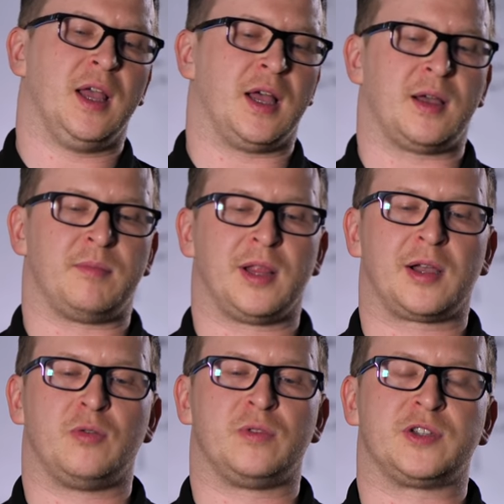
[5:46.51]
Э,
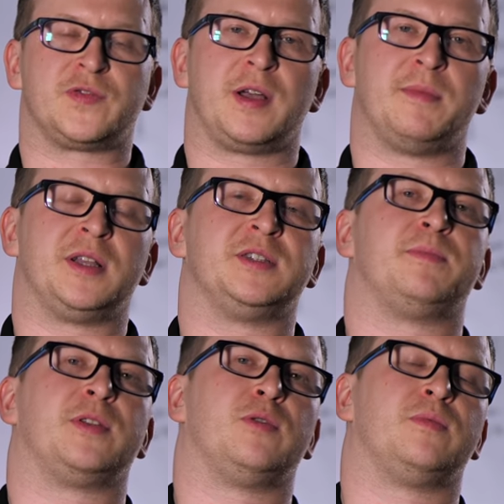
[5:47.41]
благо у нас в команде
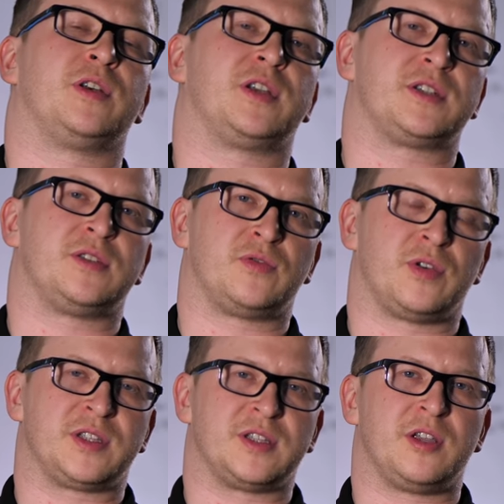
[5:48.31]
подобных
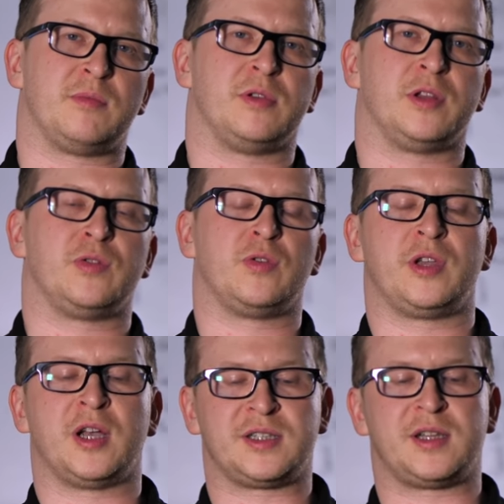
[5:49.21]
ситуаций не было, но
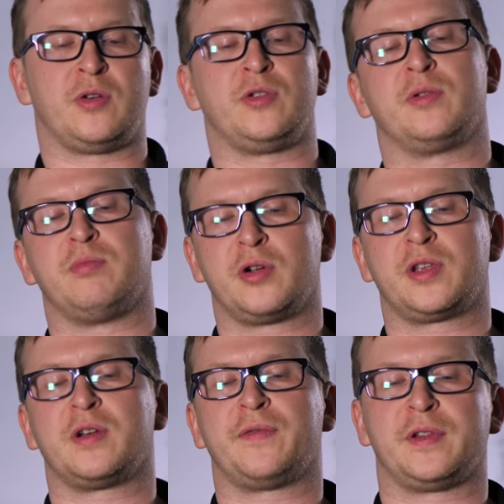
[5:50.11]
я от сторонних
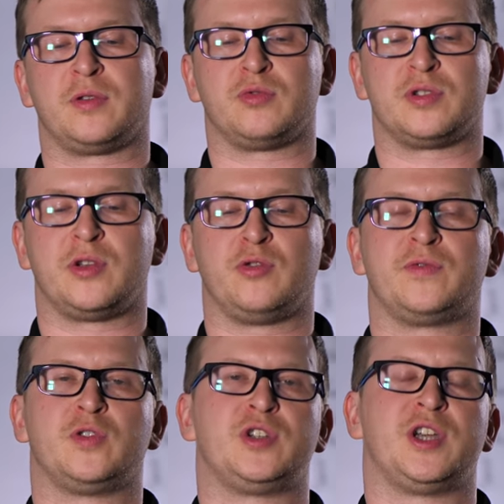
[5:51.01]
брокеров это узнаю
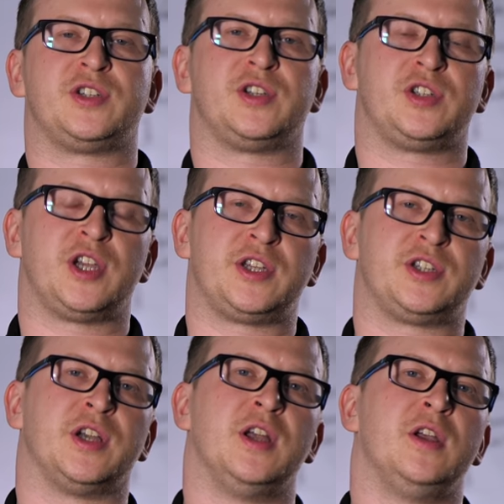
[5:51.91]
все чаще и чаще,